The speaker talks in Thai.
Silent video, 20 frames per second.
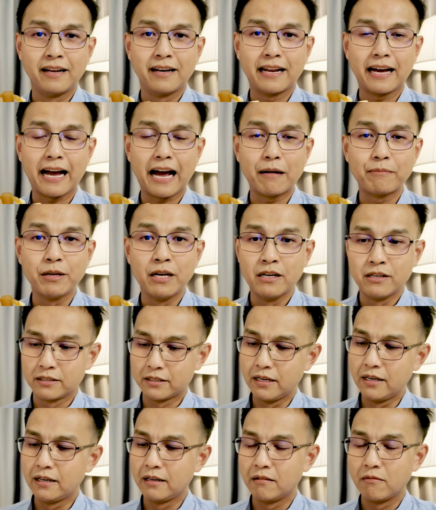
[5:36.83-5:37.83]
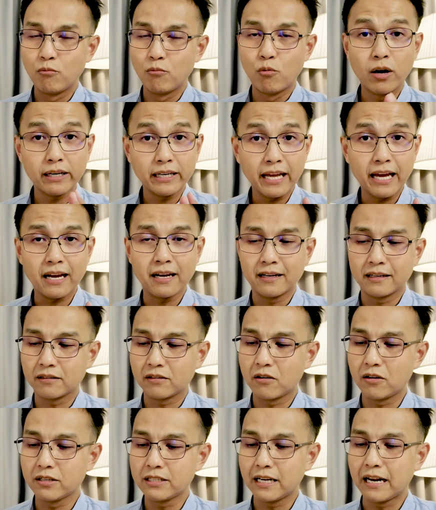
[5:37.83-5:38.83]
นะครับซึ่งพวกเนี้ย
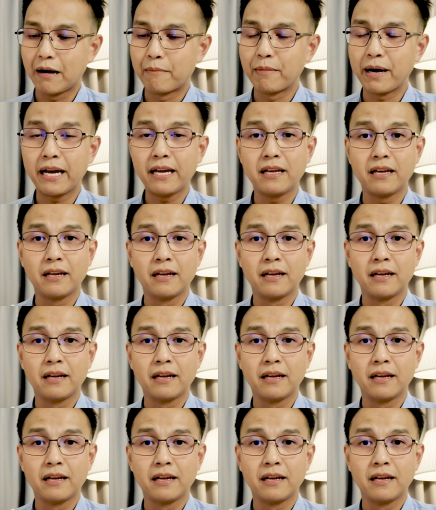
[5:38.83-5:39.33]
ก็จะทำให้